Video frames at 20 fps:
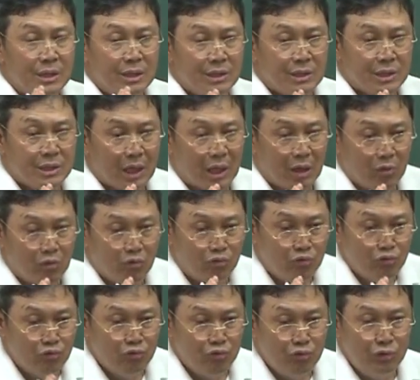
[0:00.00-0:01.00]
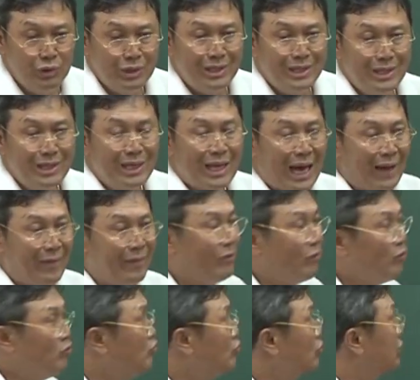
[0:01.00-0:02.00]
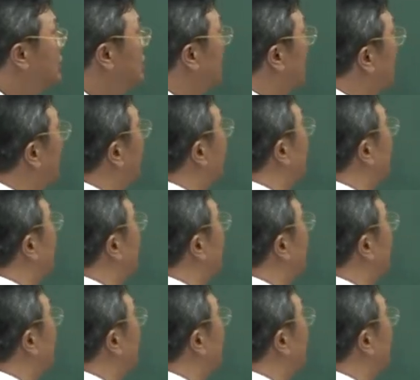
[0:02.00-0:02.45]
이제 운의 한, 운의 한.